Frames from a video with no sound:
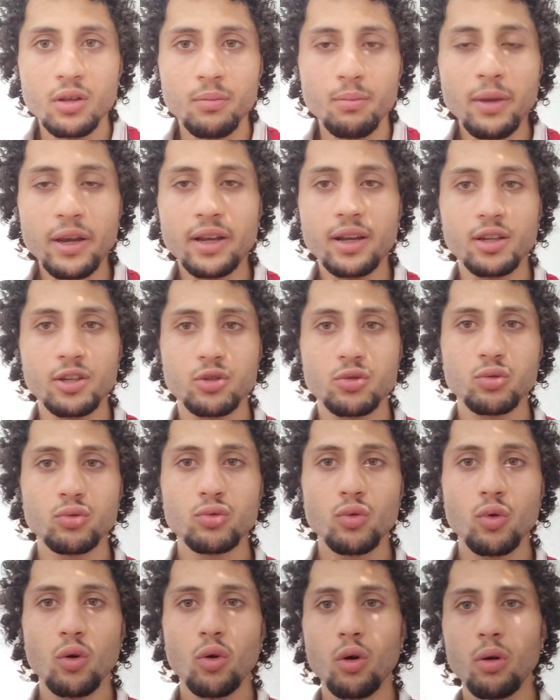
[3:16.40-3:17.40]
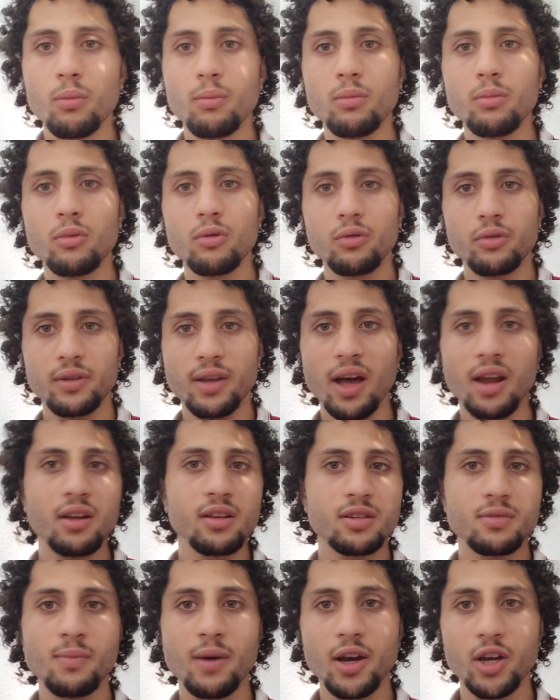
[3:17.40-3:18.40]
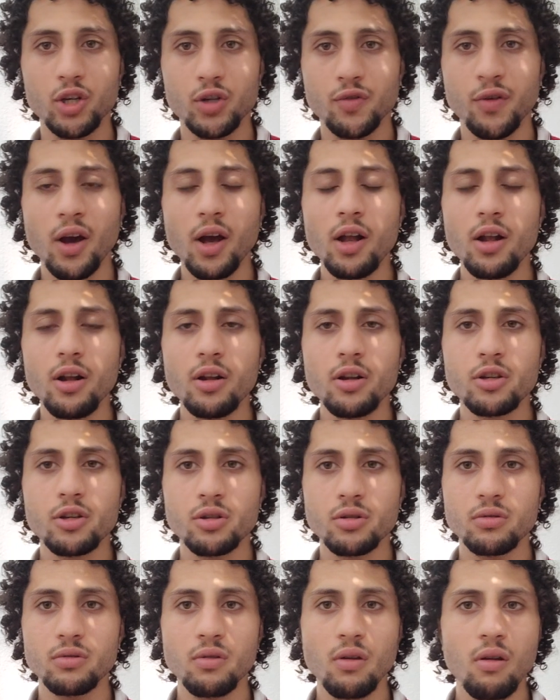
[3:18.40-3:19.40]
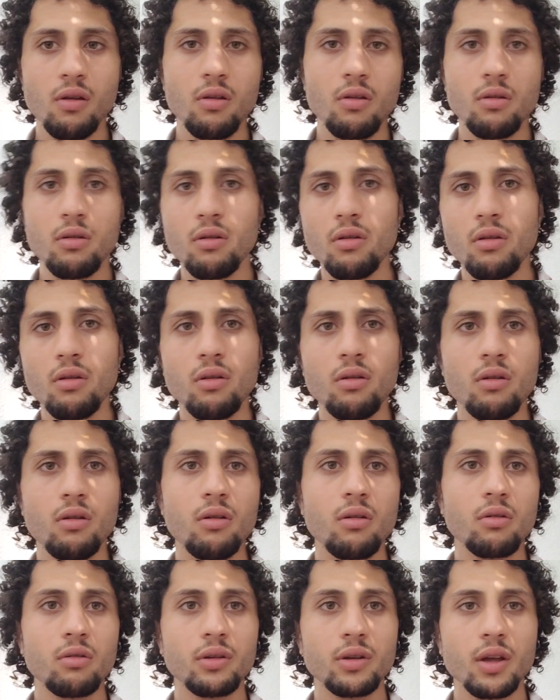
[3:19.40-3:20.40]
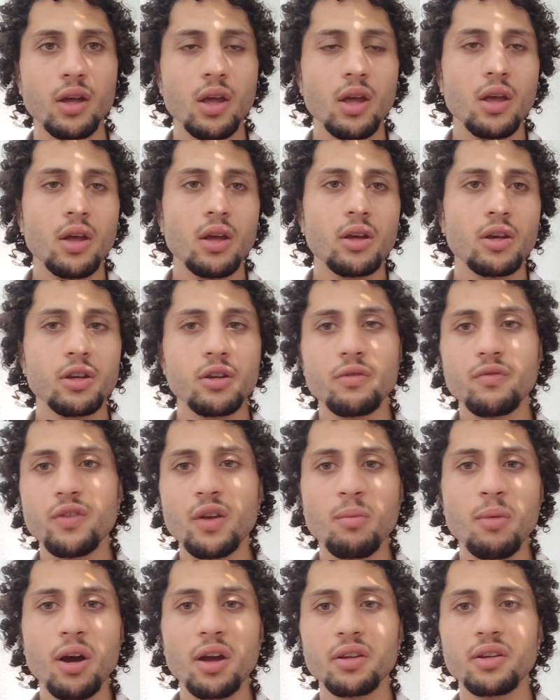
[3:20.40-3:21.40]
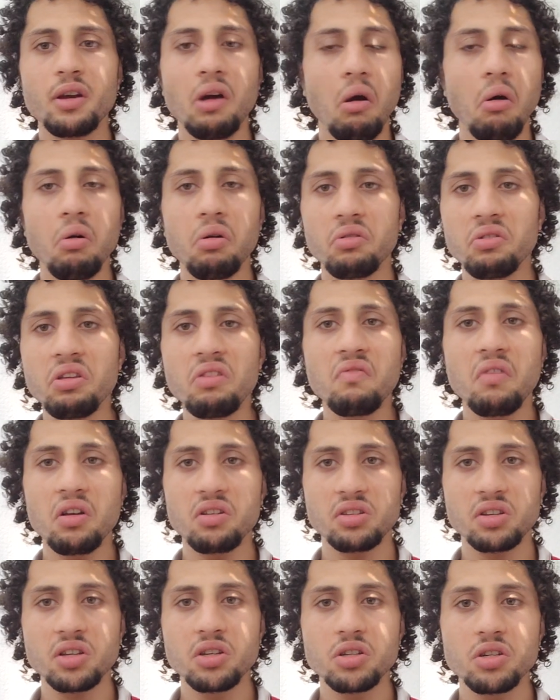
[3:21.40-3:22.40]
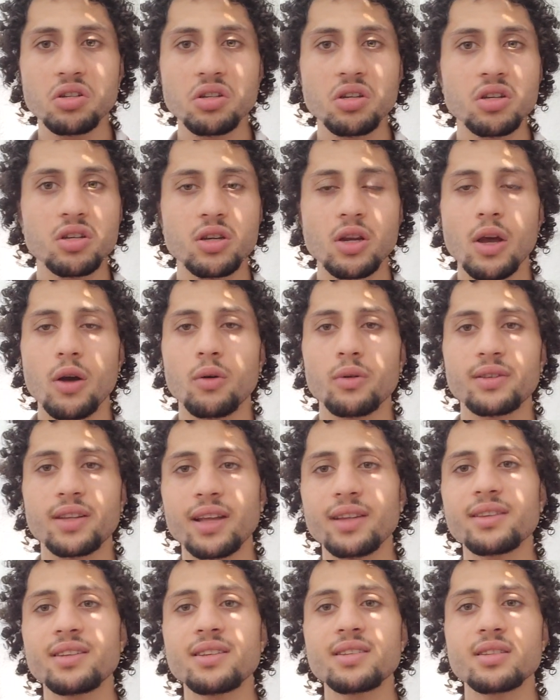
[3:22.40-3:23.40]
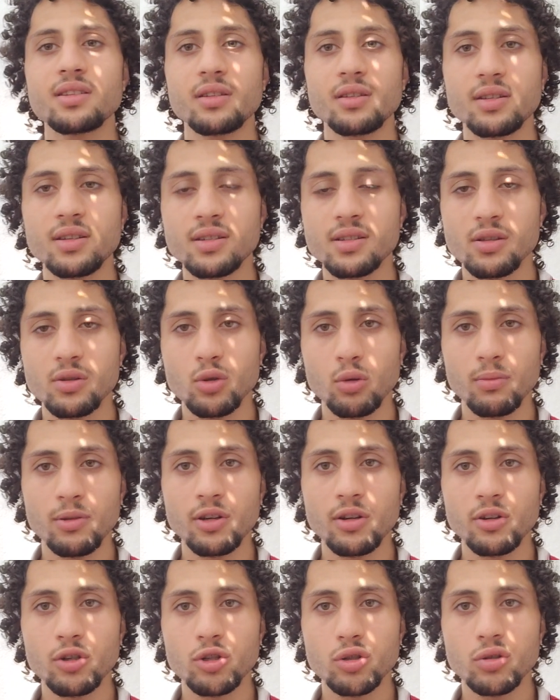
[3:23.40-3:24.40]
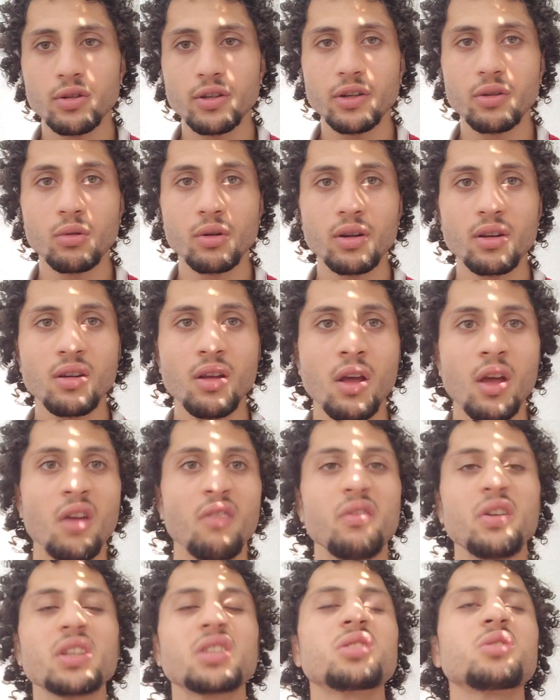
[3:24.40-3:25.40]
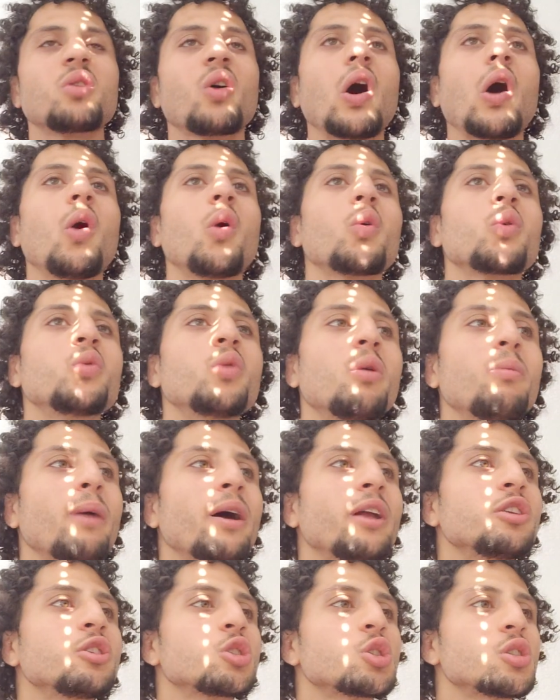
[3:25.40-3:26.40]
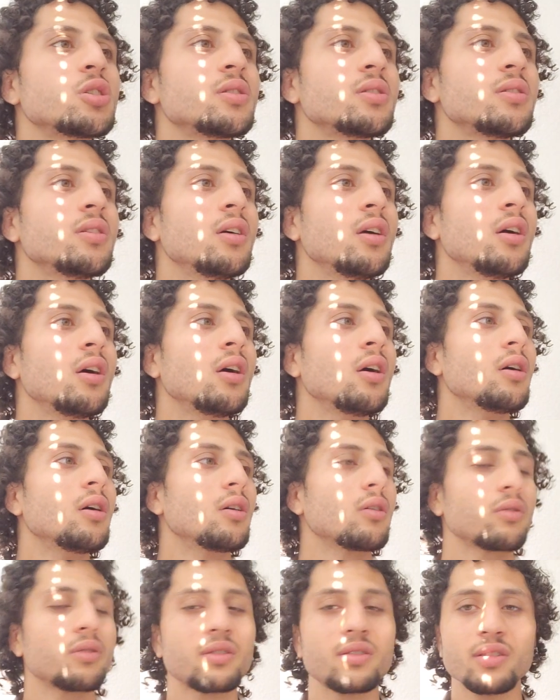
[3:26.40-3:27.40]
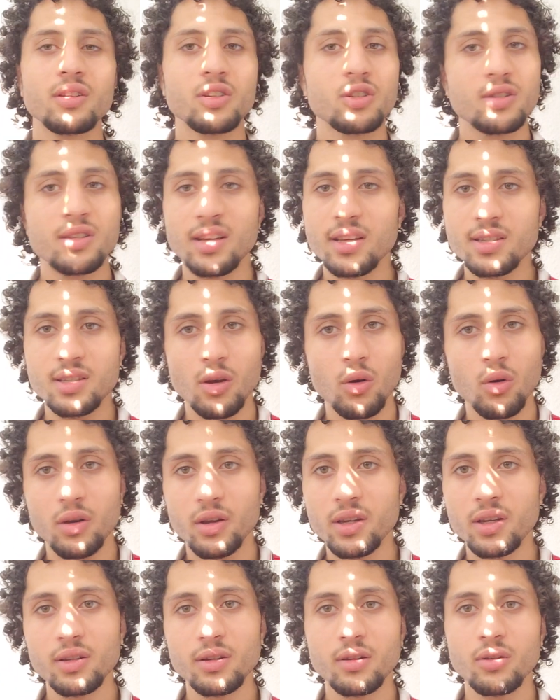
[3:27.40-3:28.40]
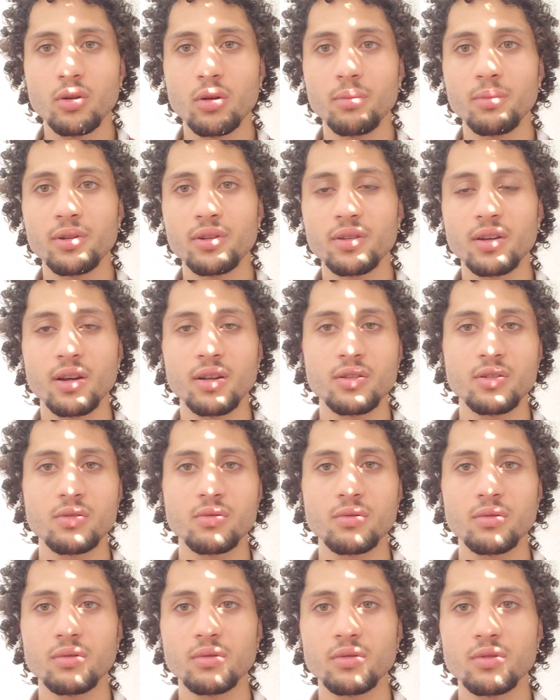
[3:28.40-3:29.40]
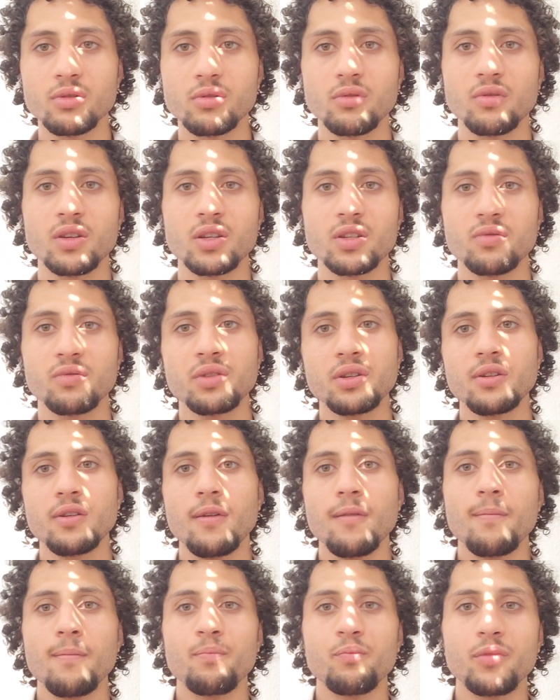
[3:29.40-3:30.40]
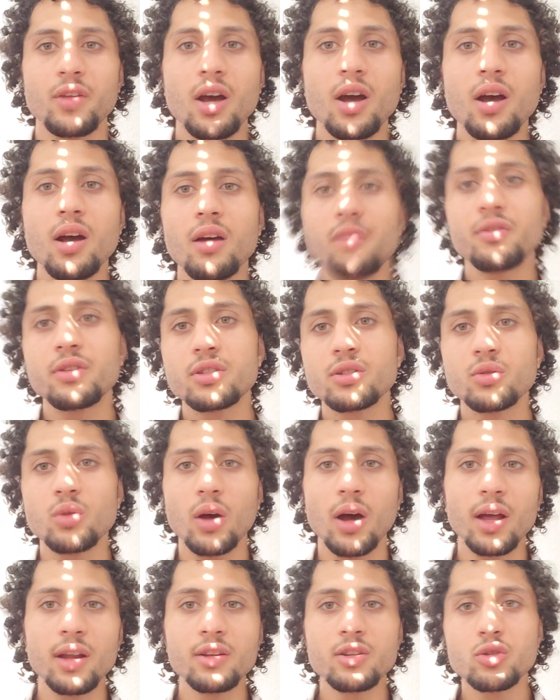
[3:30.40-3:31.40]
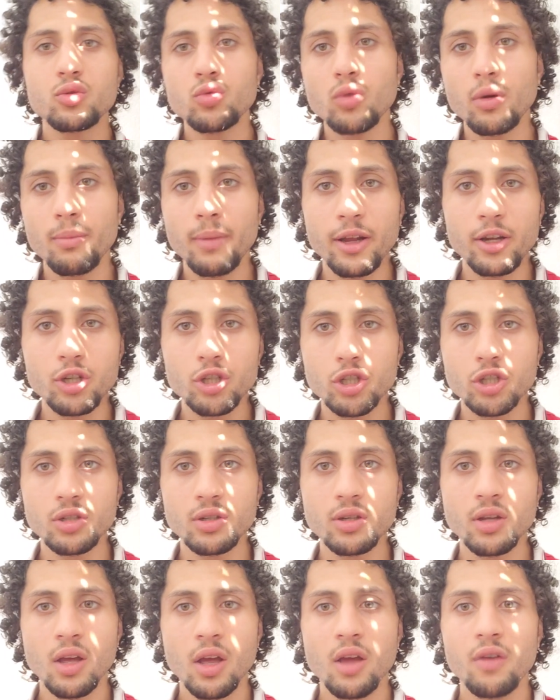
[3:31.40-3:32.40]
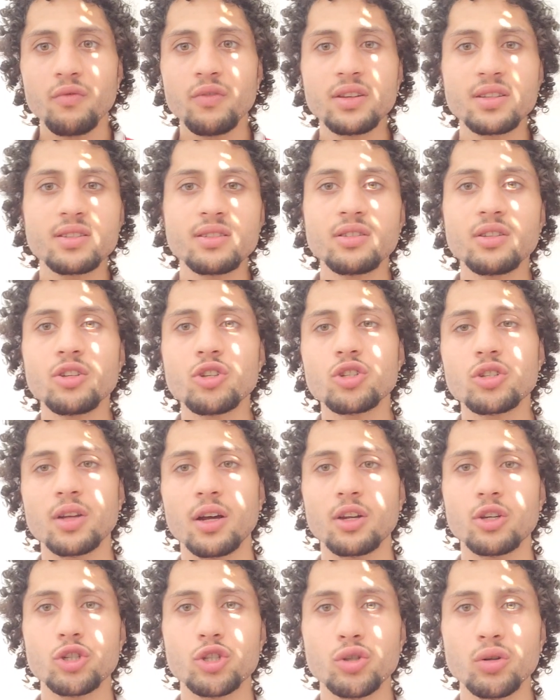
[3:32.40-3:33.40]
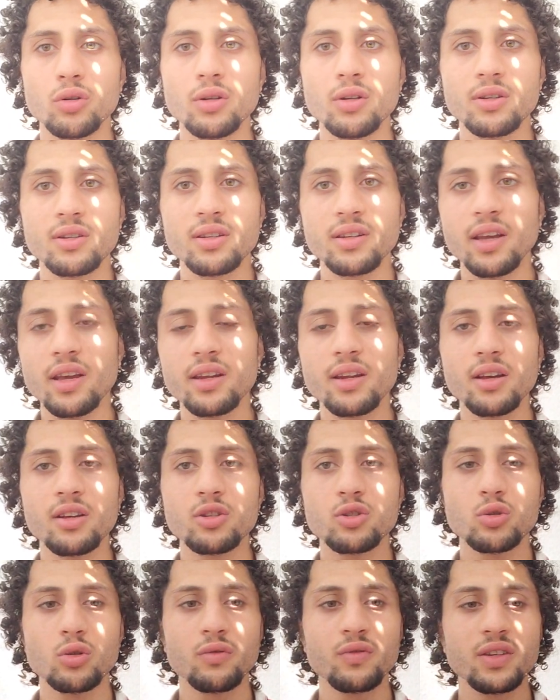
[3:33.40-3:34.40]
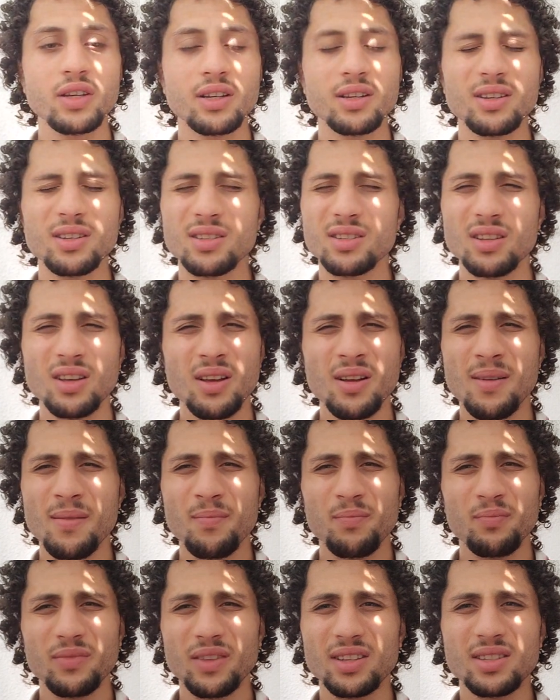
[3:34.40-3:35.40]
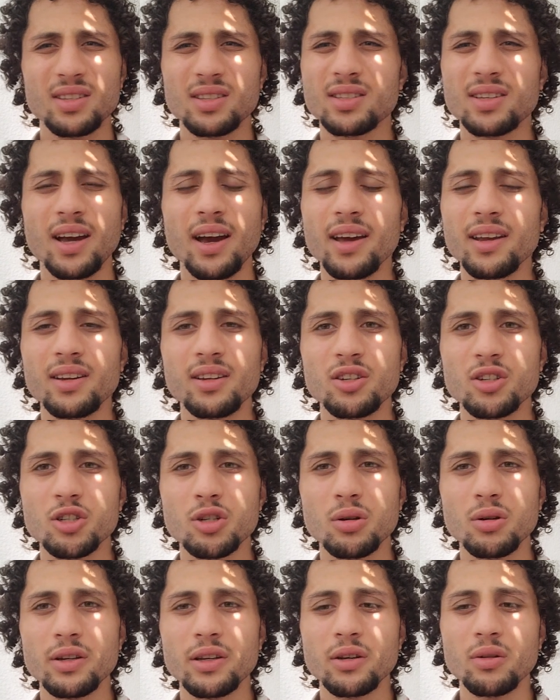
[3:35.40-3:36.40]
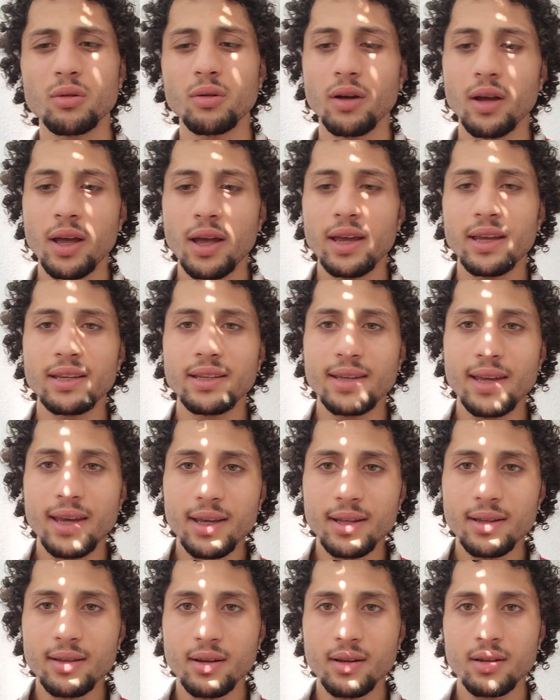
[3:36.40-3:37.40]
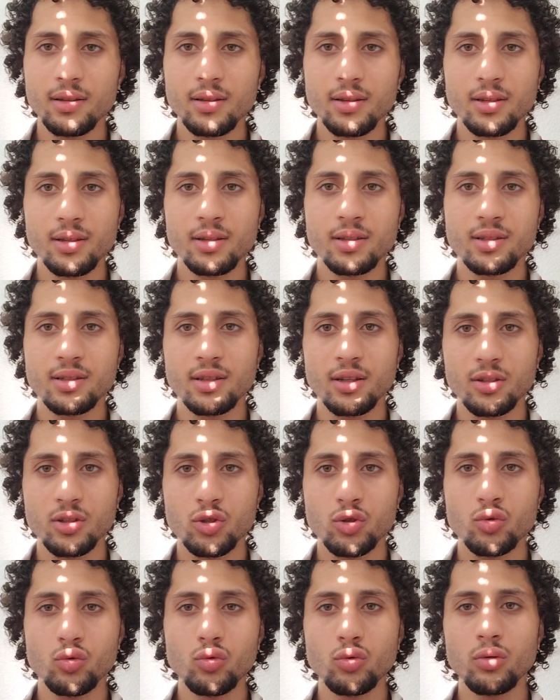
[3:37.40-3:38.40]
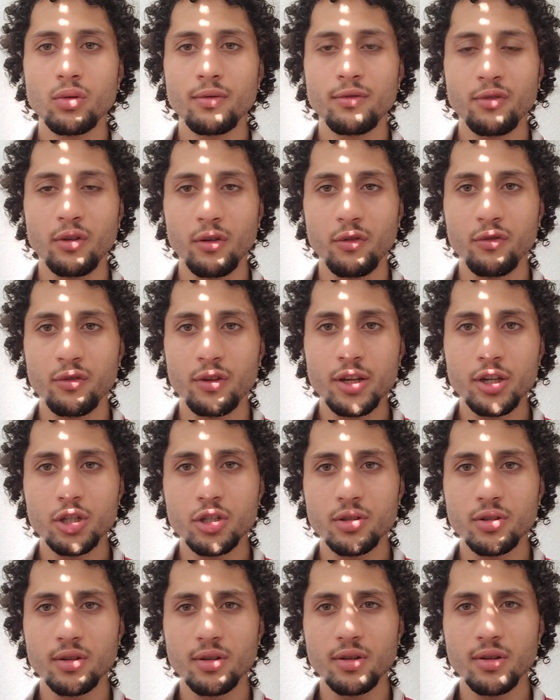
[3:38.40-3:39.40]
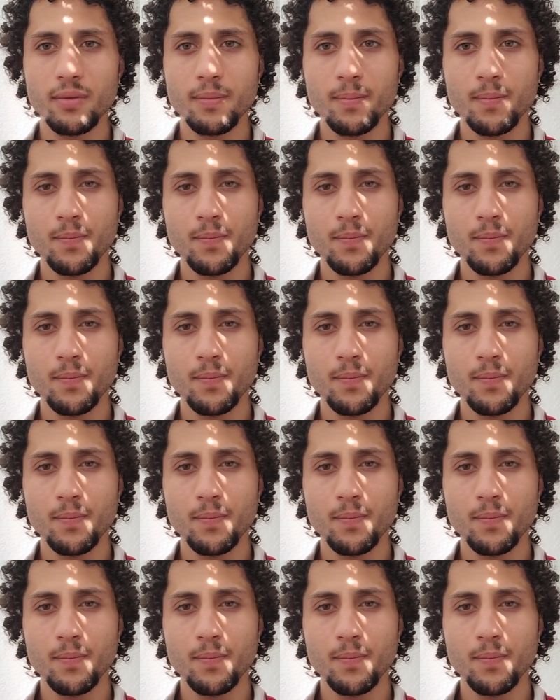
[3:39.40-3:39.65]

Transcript: meckerst du nur rum und alles mache ich falsch und, äh, äh, und ey, wir machen ja auch nie was richtig. Und dann diese, diese dummen Entschuldigungen, wir sind doch auch nur Menschen und ich sehe es auch hier in den Kommentaren so, sowas wie, ja, wir sind doch alles nur Menschen, wir sind nicht dran schuld, jeder ist so wie er ist. Das ist keine Entschuldigung. Jeder ist dazu verpflichtet,